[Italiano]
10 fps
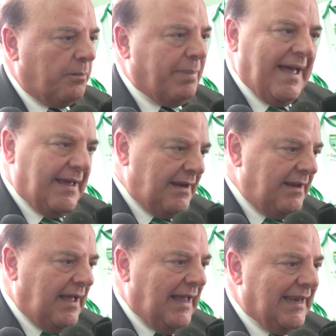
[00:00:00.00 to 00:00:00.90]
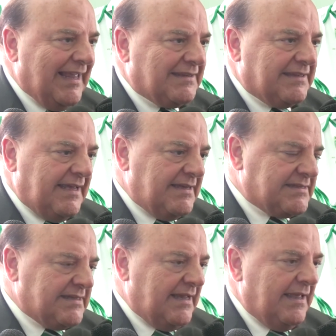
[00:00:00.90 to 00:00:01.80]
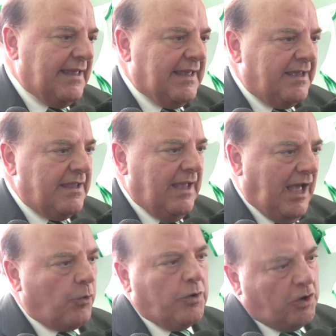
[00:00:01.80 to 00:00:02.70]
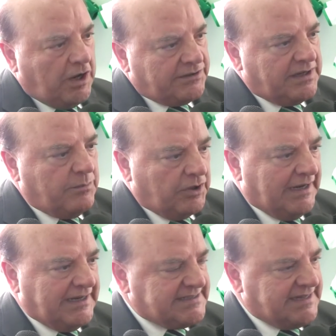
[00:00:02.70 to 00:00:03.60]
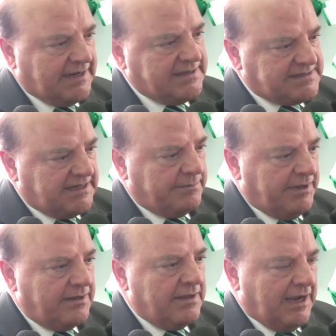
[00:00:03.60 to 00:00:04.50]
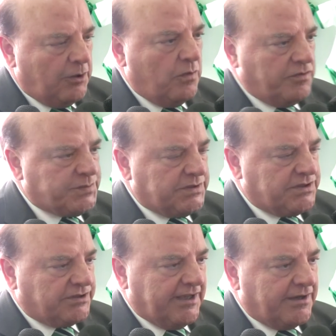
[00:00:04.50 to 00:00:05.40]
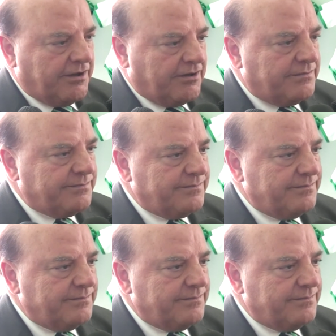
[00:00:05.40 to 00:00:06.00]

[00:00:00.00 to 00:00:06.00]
pari alle attese e a quello che andremo a realizzare insieme al nuovo sponsor tecnico. Quale sarà